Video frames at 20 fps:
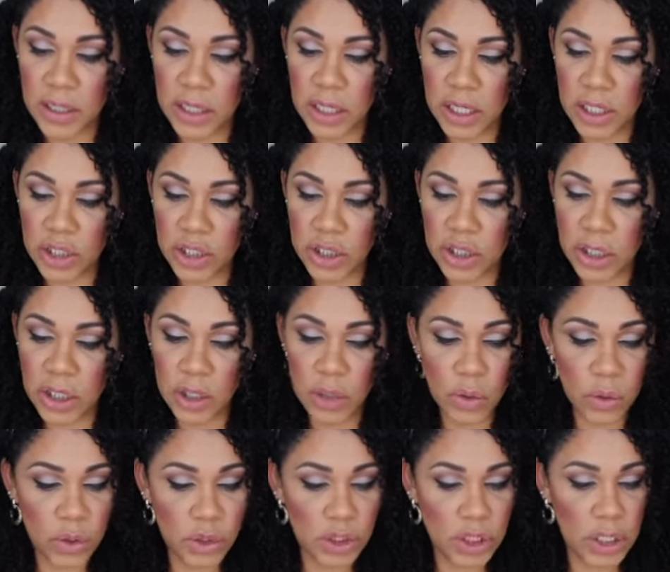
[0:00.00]

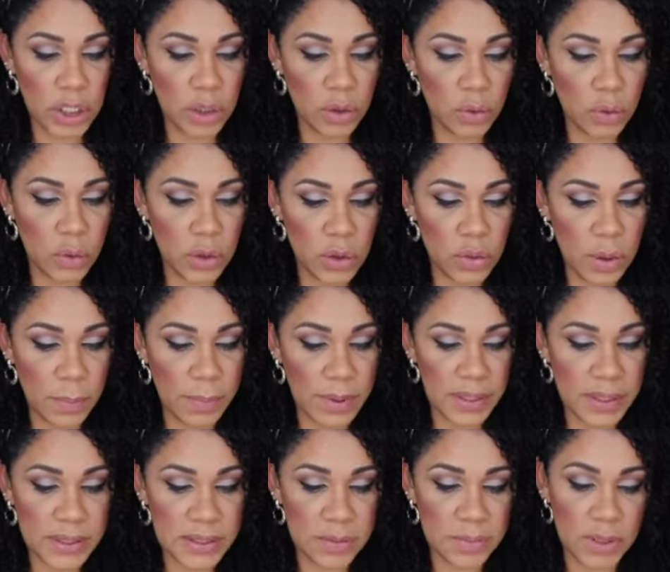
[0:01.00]
Exteriores, reduz o
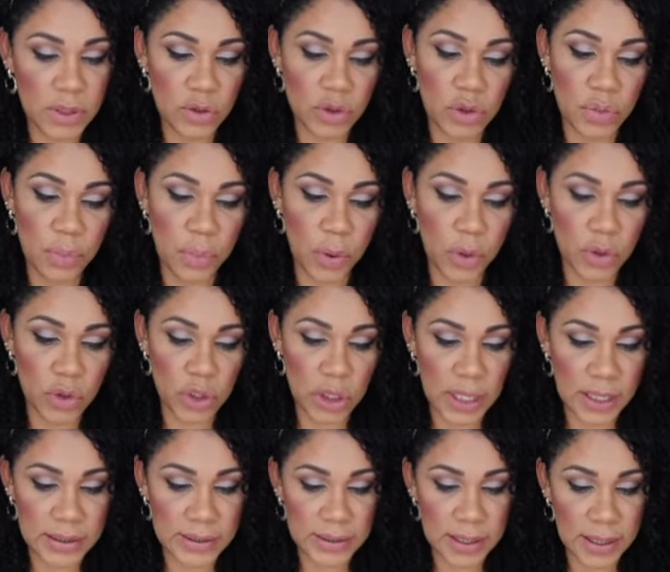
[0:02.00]
aparecimento de poro
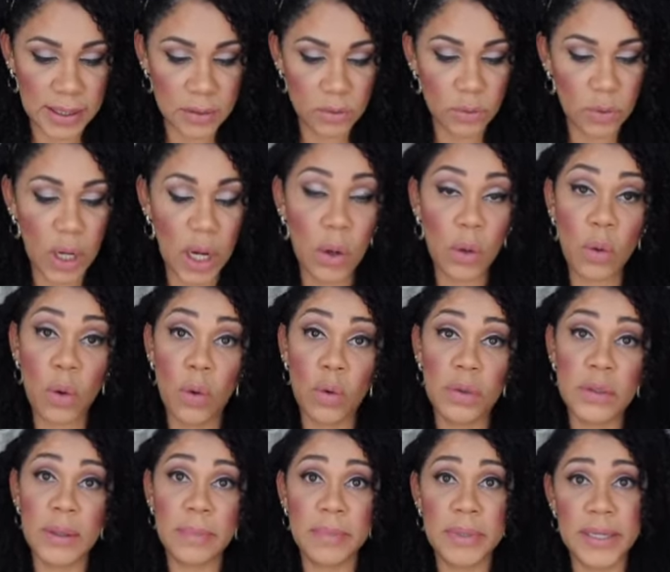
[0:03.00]
dilatado ao
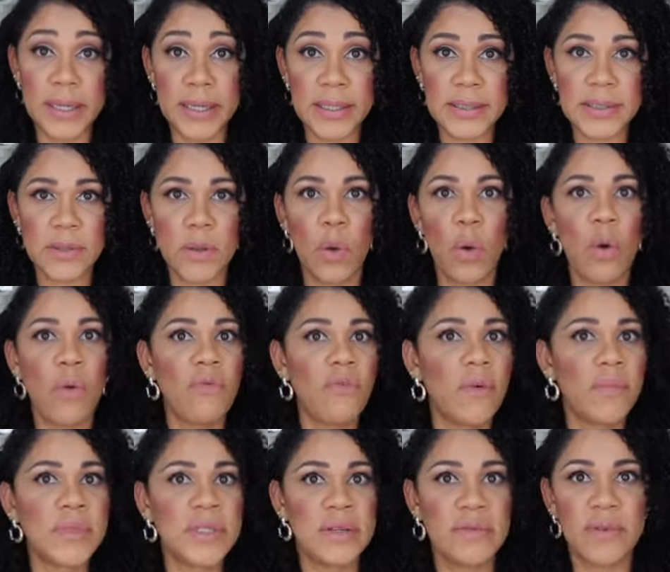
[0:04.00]
longo da aplicação.
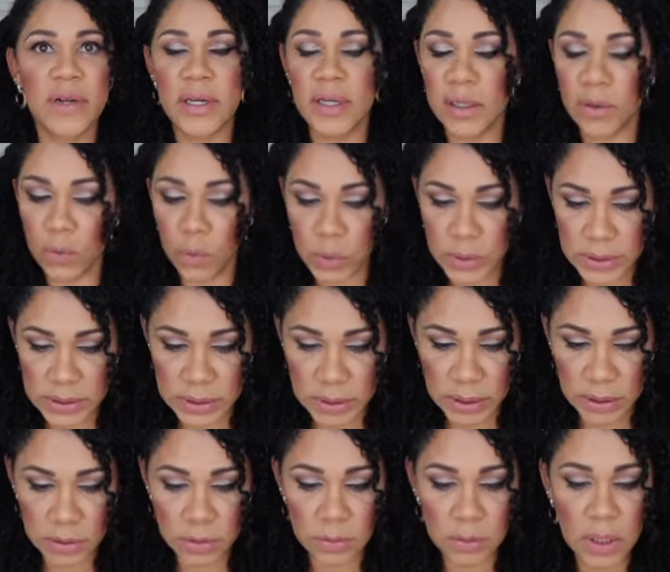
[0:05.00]
Conforme você vai
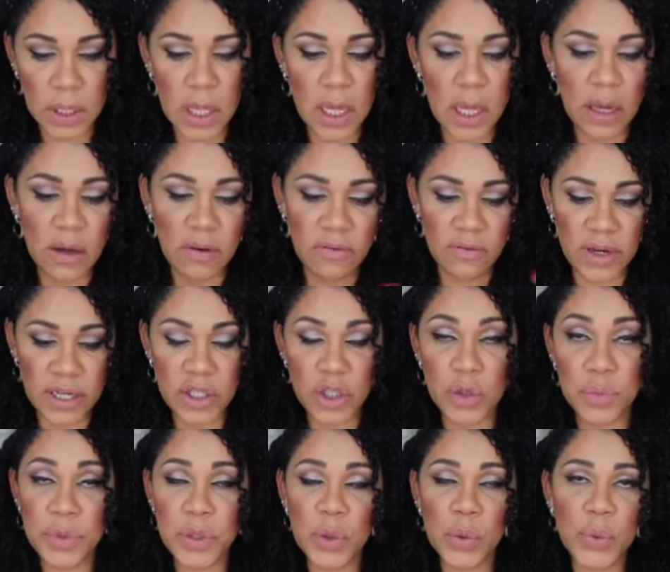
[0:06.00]
usando, vai
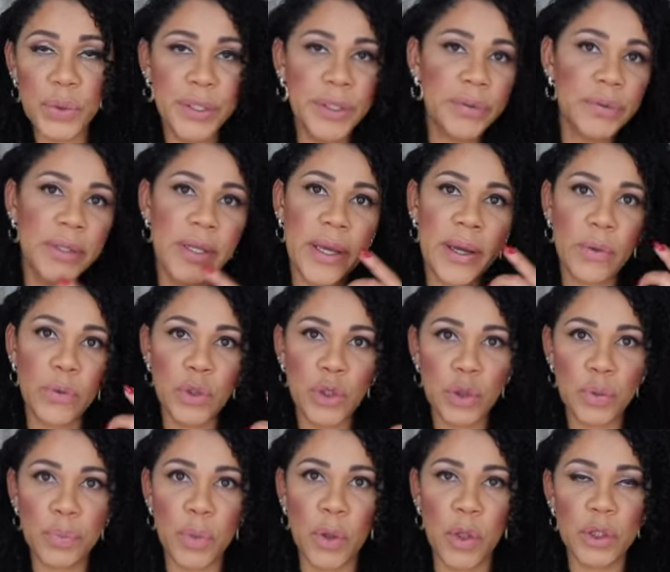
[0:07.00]
diminuindo né,
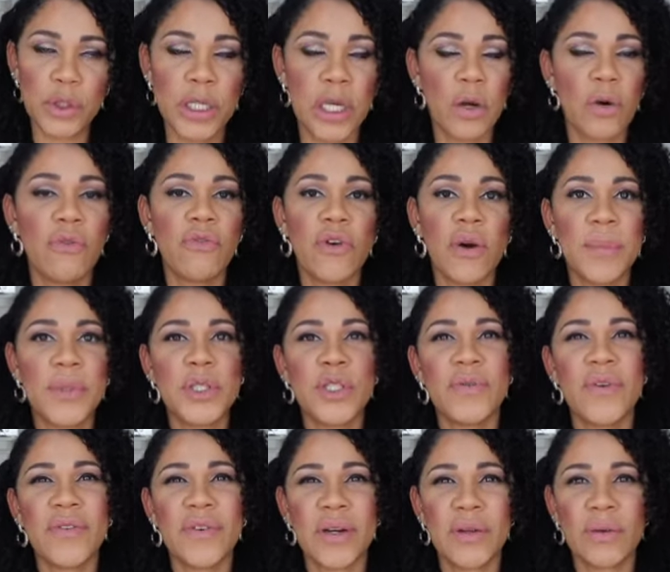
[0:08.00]
os poros, que conforme a
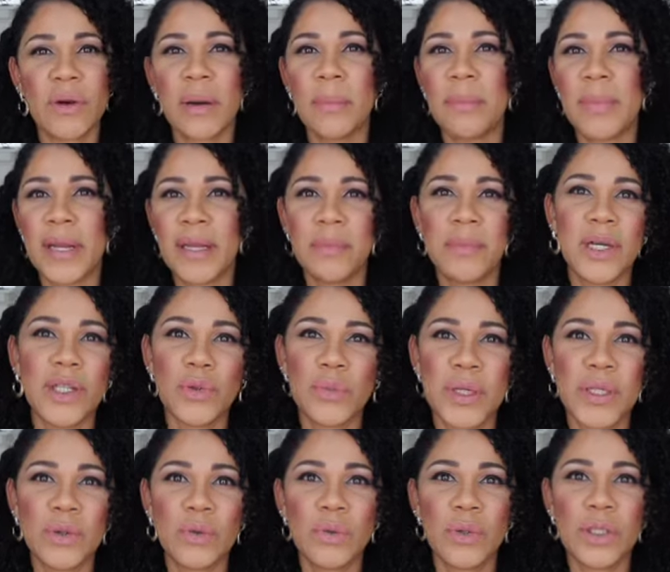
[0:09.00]
gente vai ficando com a pele mais
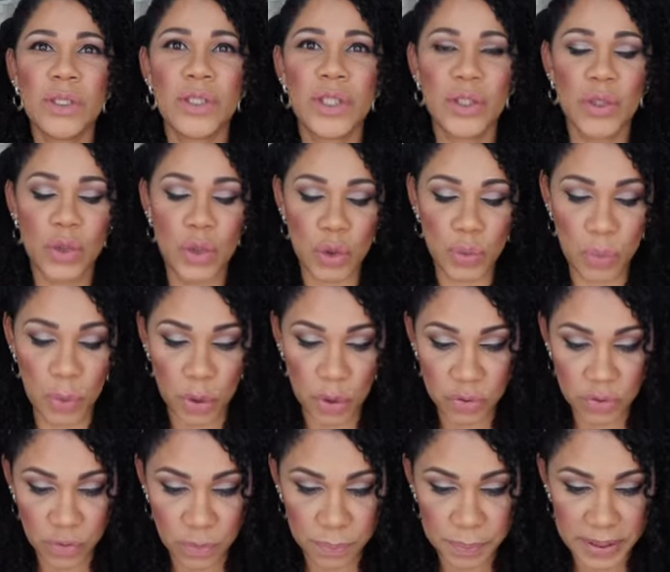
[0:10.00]
madura, a gente, os
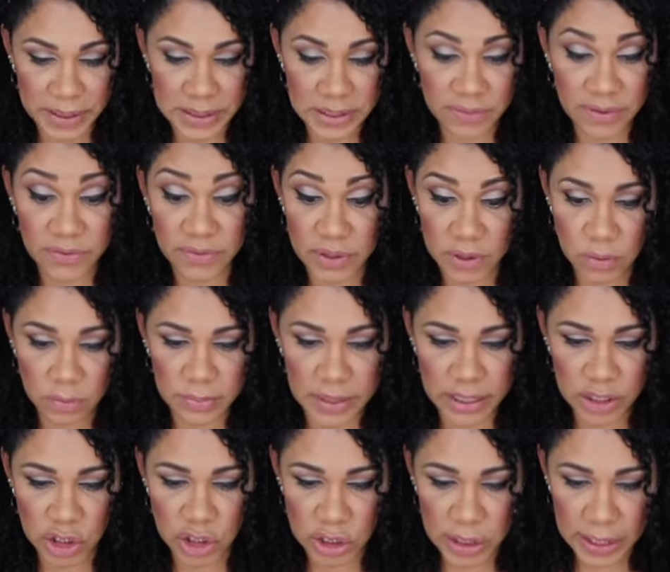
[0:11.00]
poros vão, parece que vai ficando
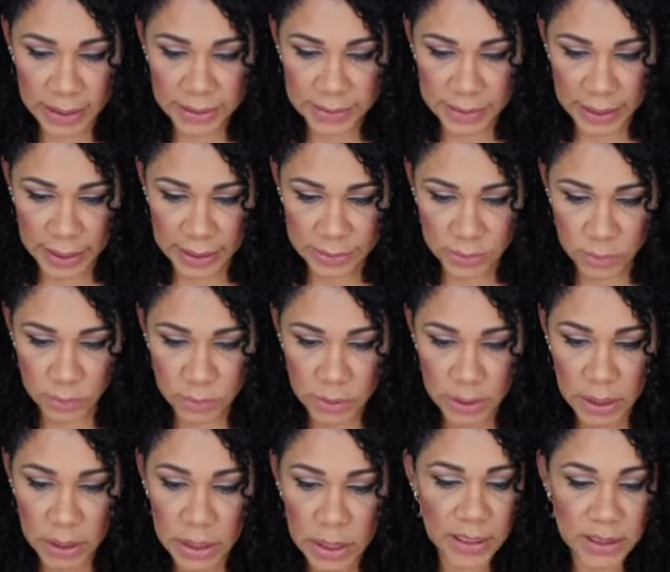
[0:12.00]
mais dilatado.
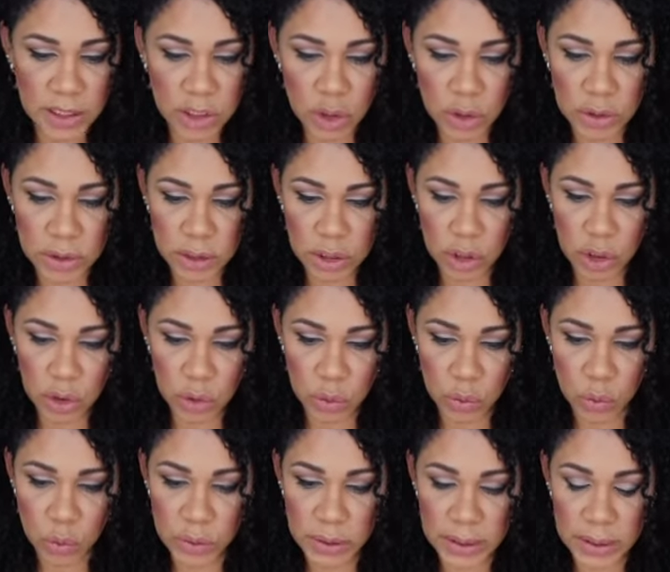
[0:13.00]
Ela deixa uma
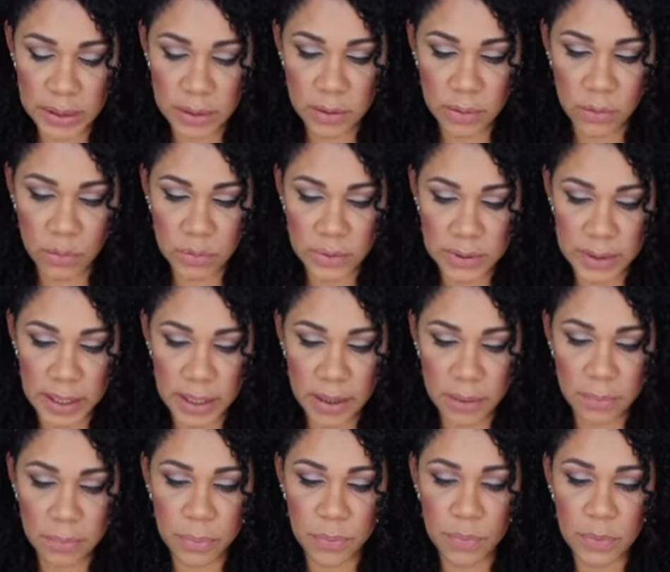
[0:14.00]
textura né, com
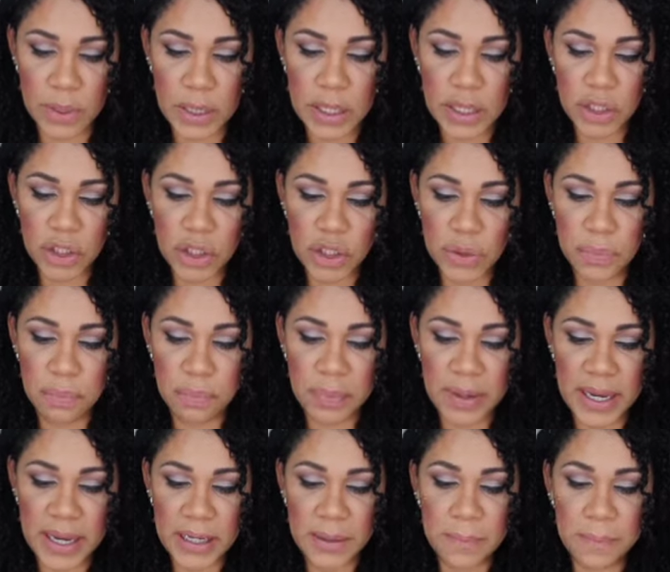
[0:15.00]
tempo de
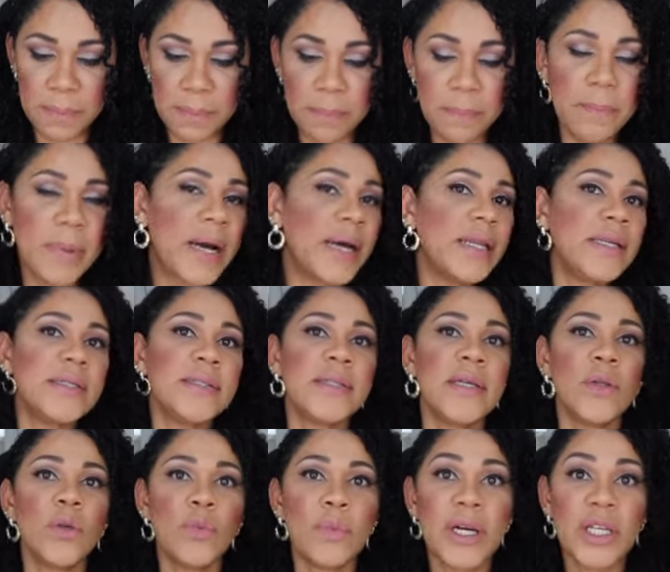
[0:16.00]
pele
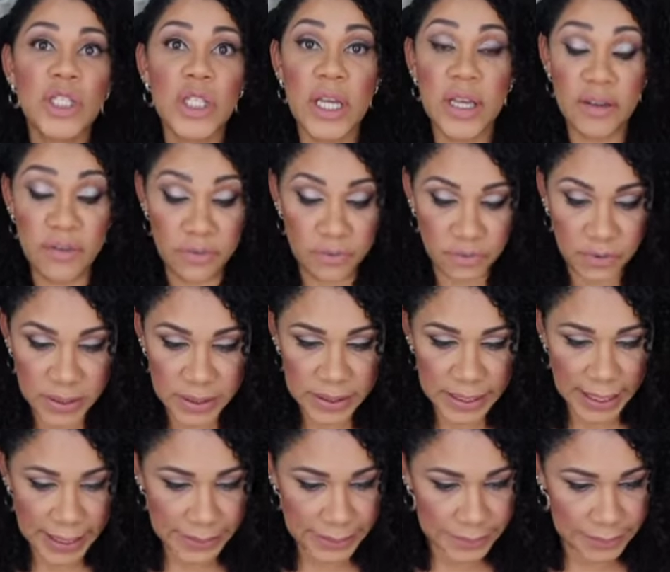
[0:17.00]
parecendo mais
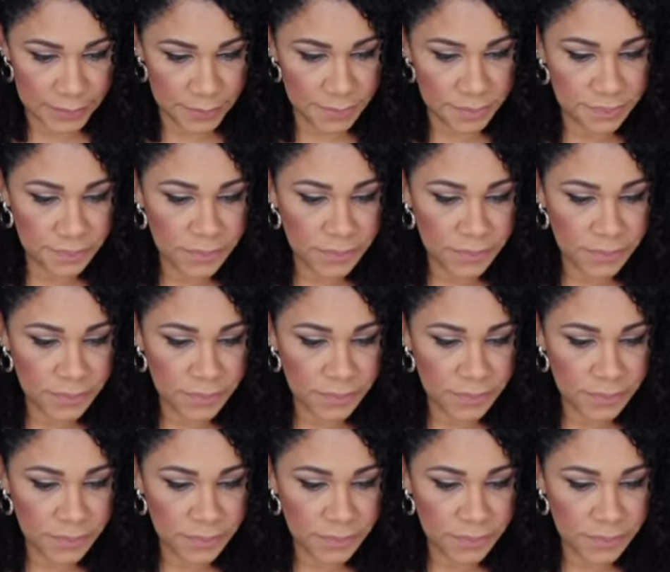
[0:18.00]
refinada.